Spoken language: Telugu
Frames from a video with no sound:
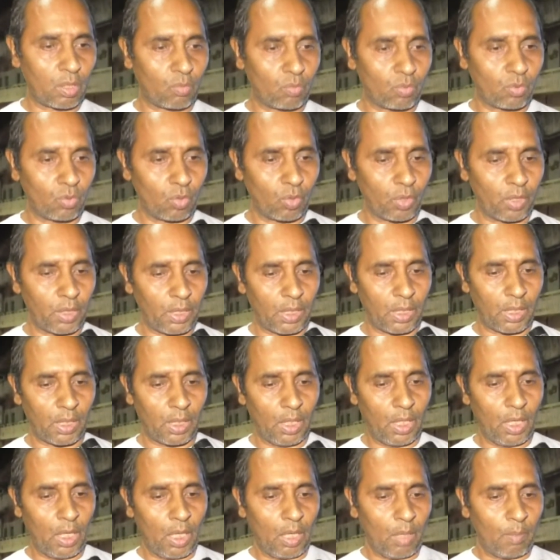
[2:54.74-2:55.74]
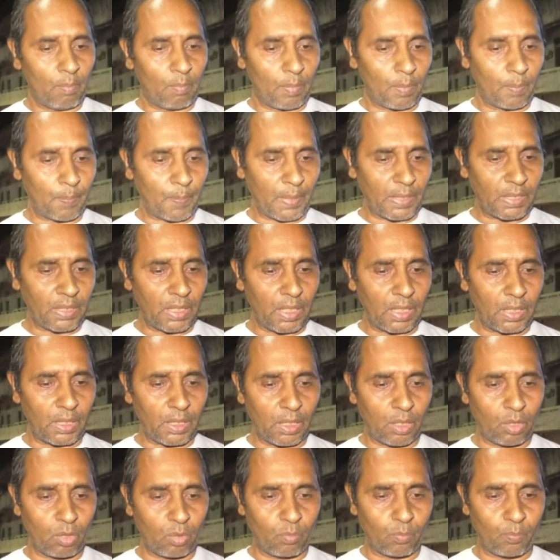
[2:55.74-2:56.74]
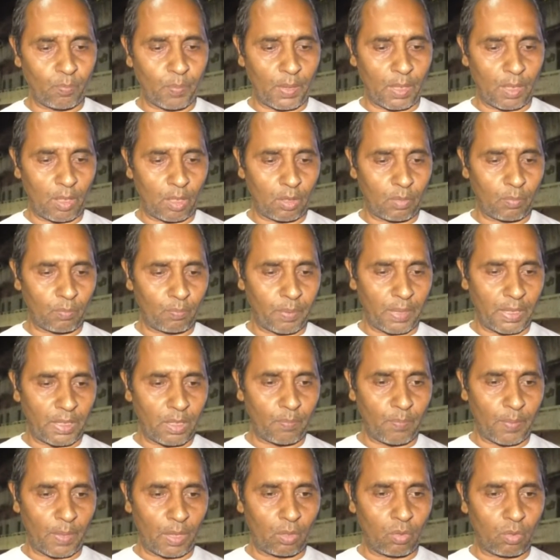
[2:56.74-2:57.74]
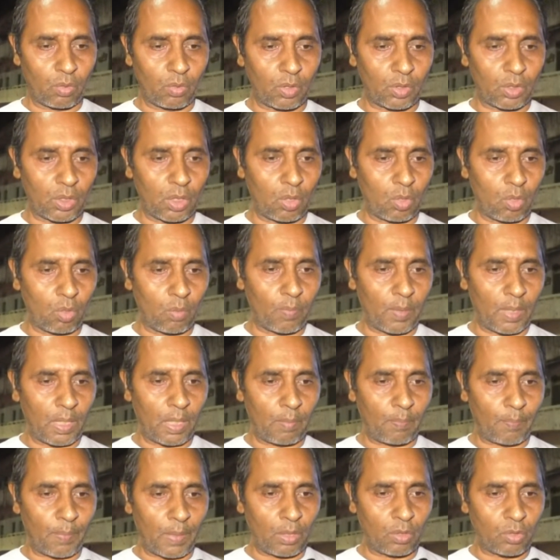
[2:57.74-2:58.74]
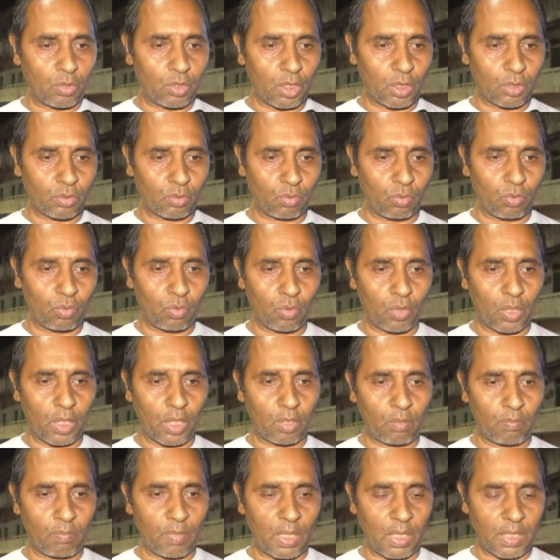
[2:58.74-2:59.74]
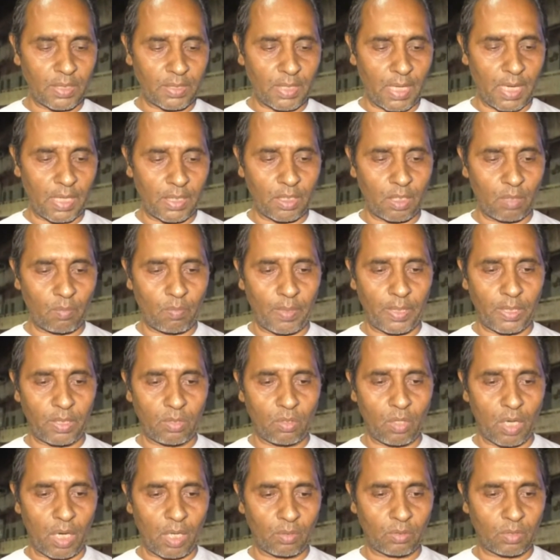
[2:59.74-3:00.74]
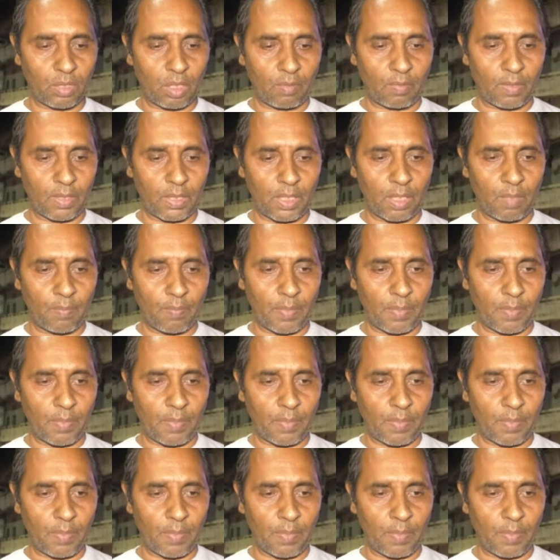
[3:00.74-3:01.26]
ఉంటుంది ప్రజలందరూ ప పది పదకొండు గంటల లోపల పనులు చేసుకుంటున్నారు మళ్ళీ సాయంత్రం ఐదు ఆరు తర్వాతనే